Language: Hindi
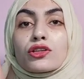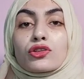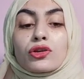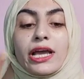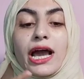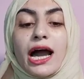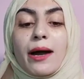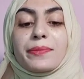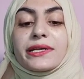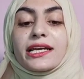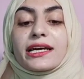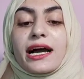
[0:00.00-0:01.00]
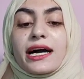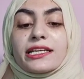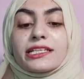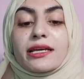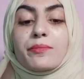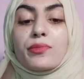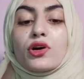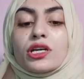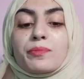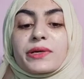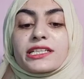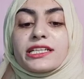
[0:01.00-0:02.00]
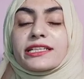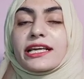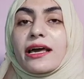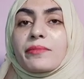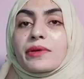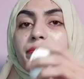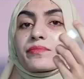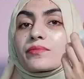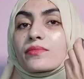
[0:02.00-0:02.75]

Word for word: तो ये आपने लगा लेनी है बहुत पतली तय में